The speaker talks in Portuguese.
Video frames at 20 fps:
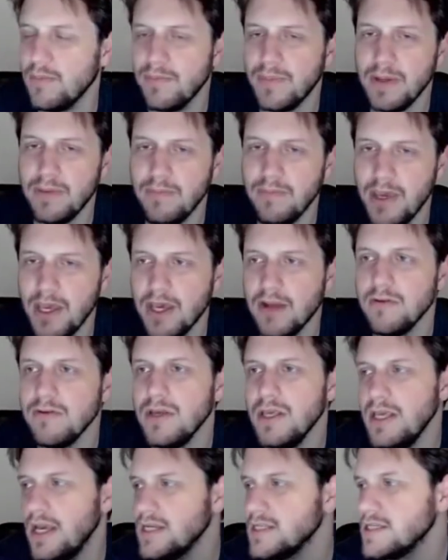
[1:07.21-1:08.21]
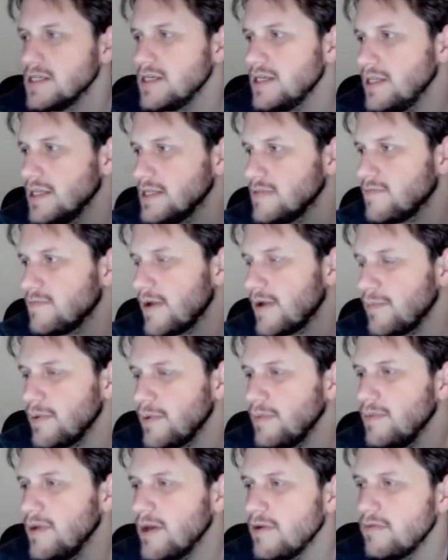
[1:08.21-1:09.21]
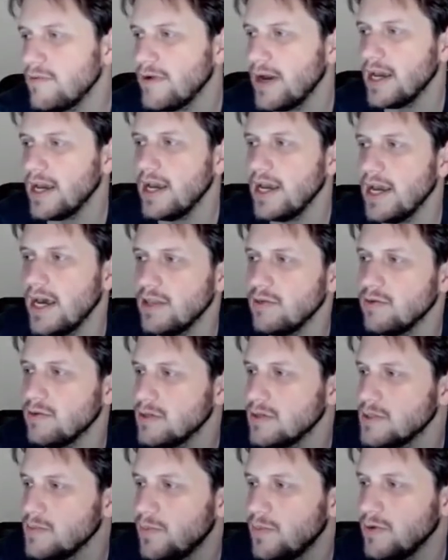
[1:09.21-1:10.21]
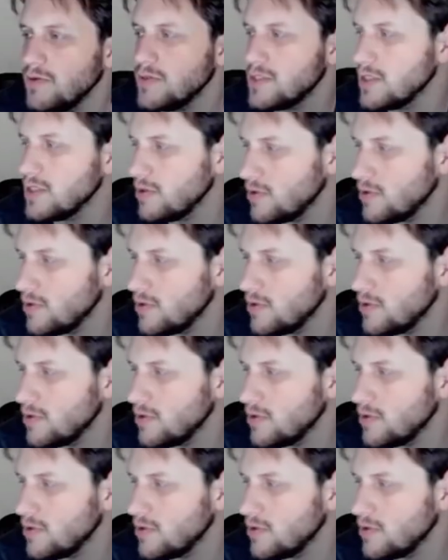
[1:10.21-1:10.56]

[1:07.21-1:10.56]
primeiro e esse que decifrar primeiro vai ganhar 12.5